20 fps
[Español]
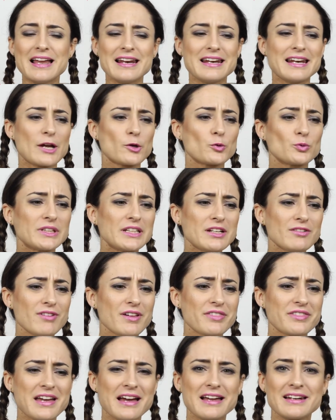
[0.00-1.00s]
La rutina
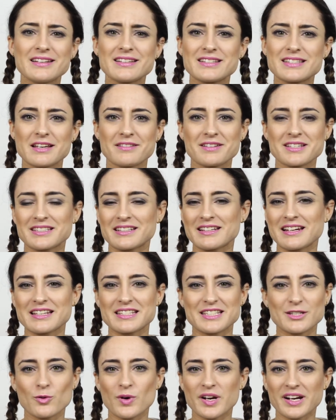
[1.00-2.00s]
facial sabéis que la
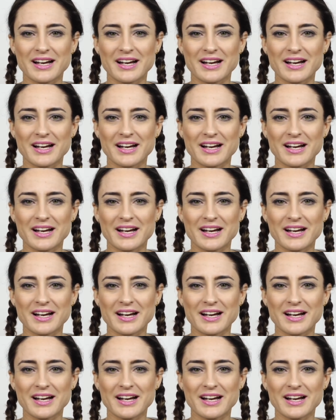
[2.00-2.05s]
sigo a